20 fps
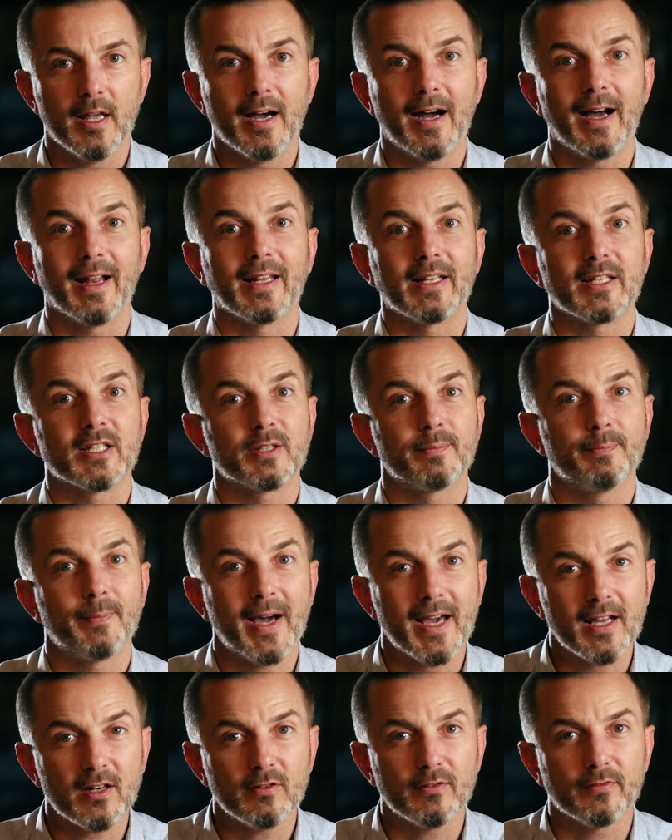ale z
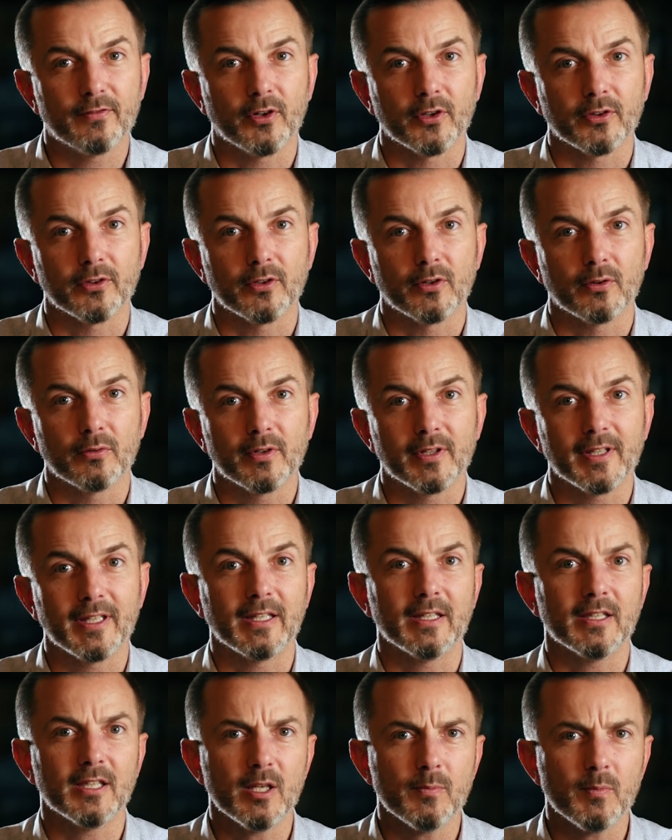parą wodną i
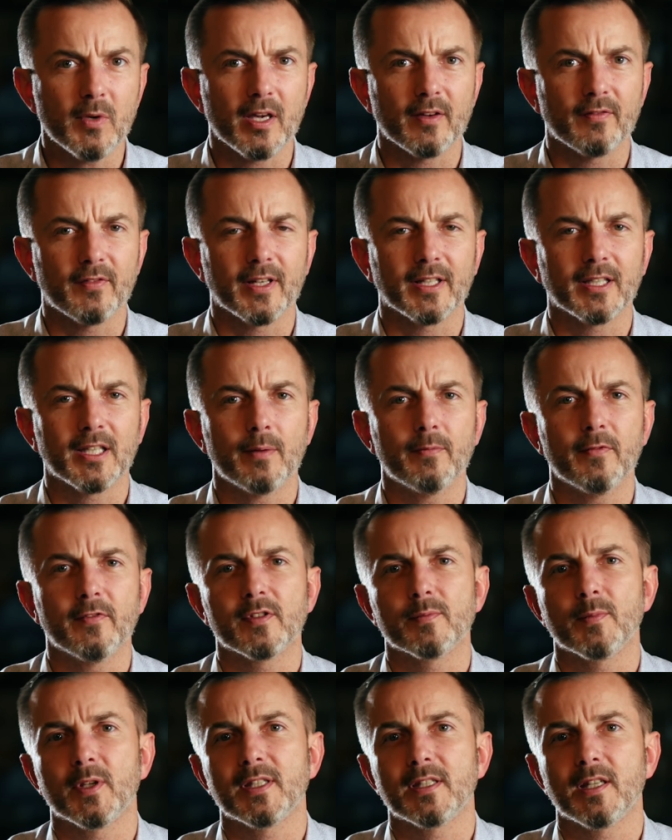innymi efektami
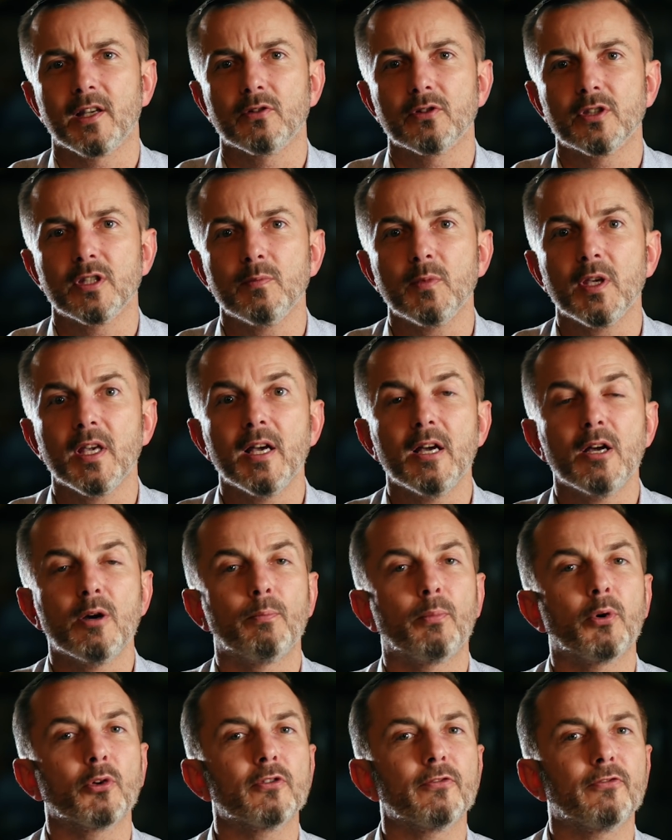wzmacniającymi
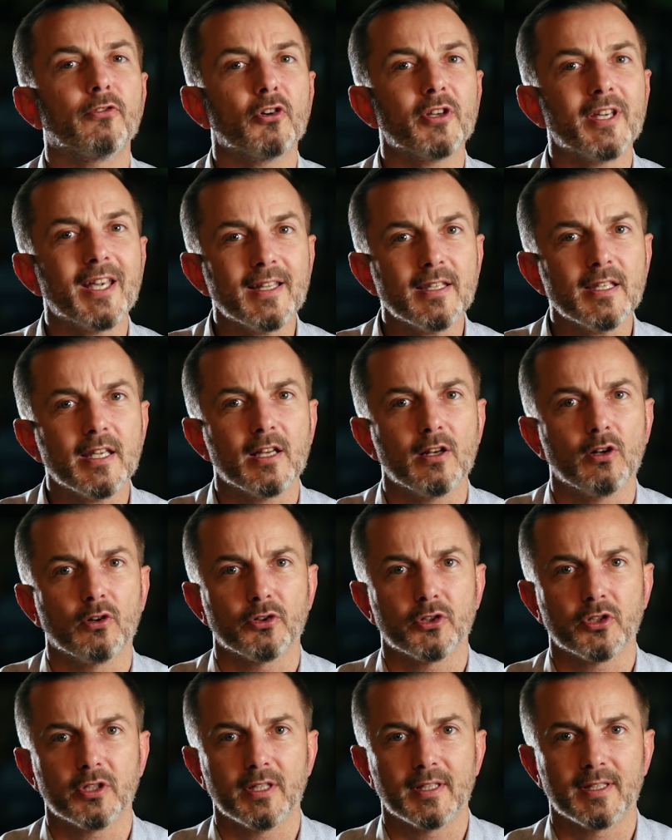podwojenie
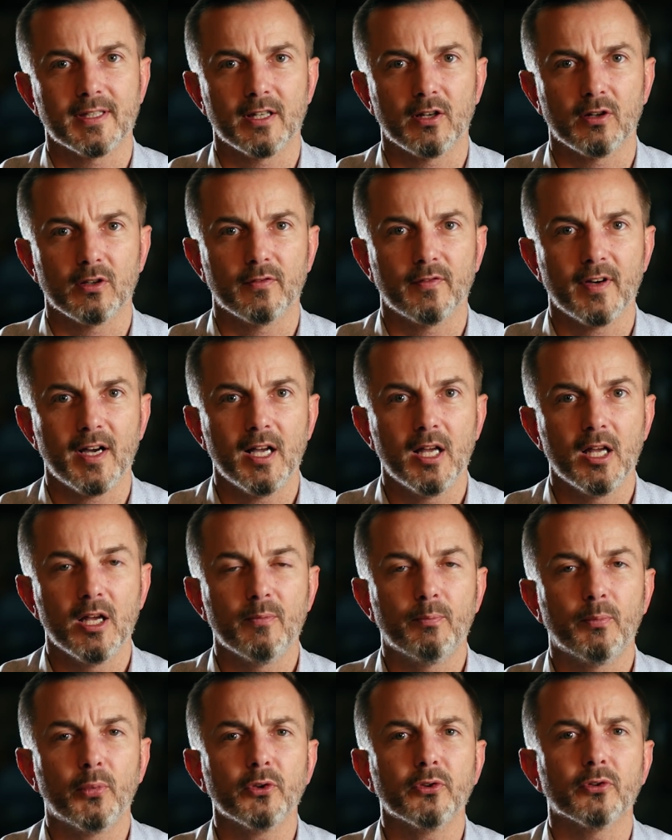ilości CO2
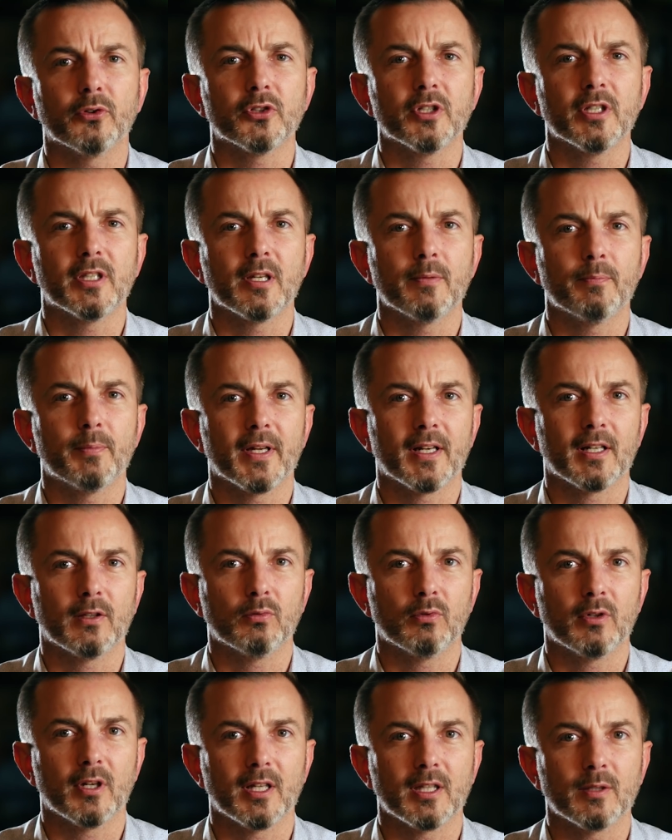podnosi
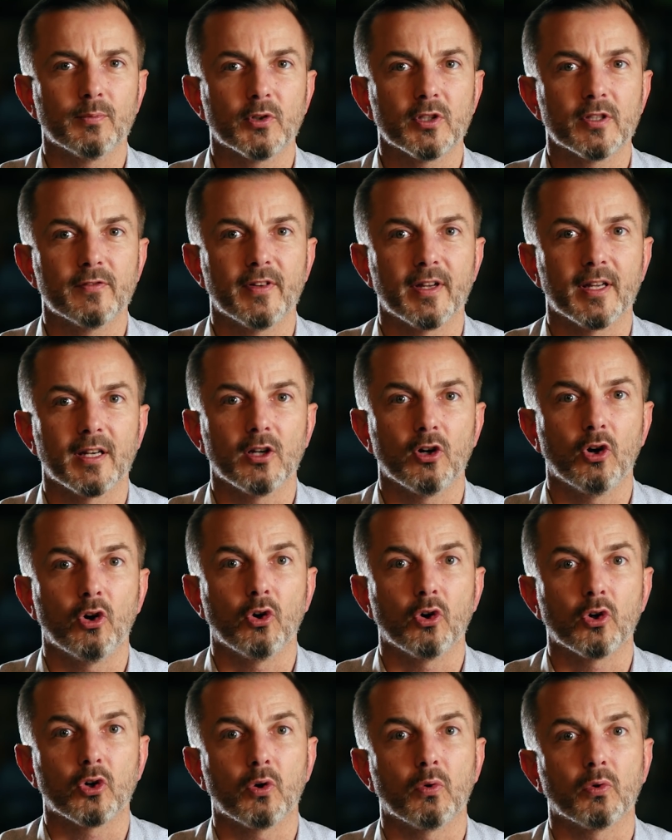temperaturę atmosfery o
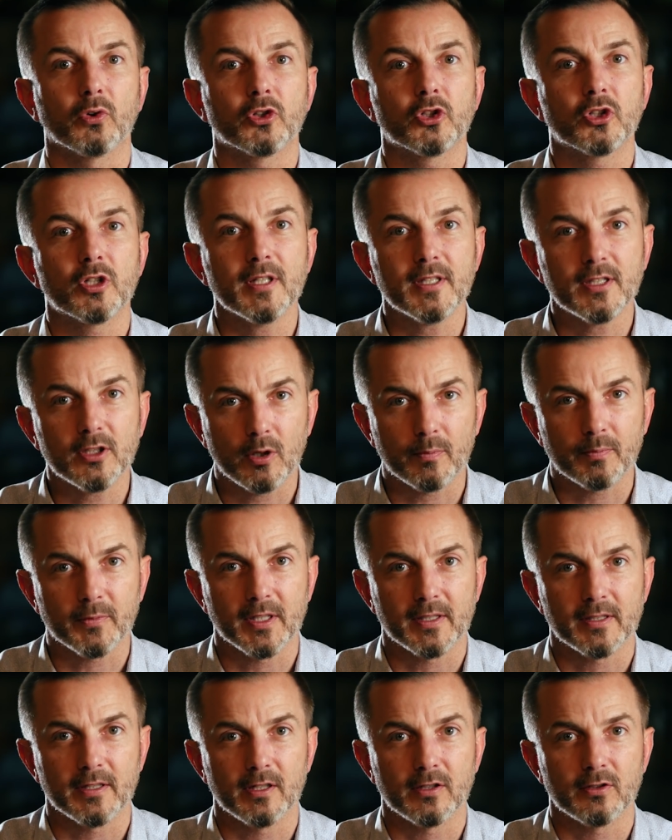około 3
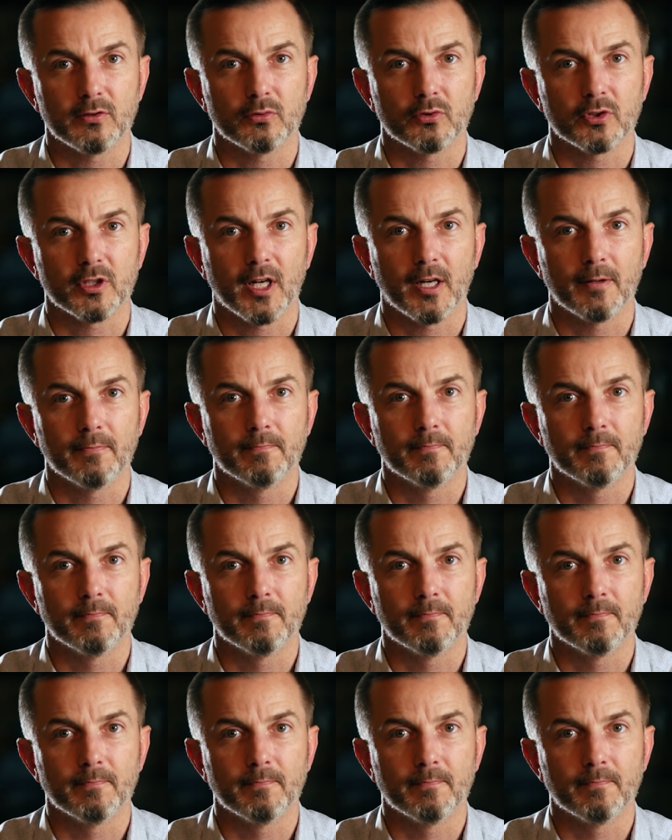stopnie Celsjusza.